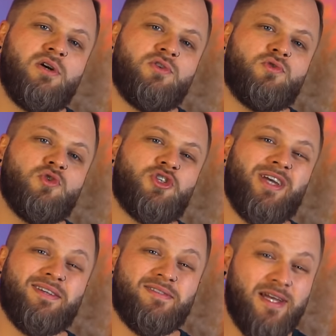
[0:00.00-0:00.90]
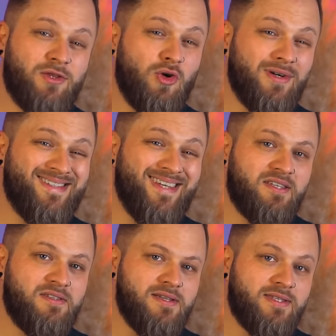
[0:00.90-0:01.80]
ce cher Satan
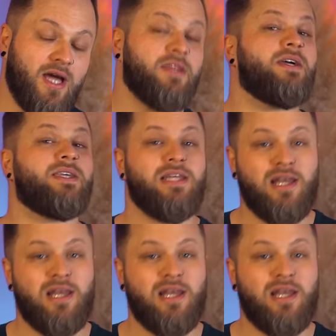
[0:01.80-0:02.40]
Xerxes Karnaki,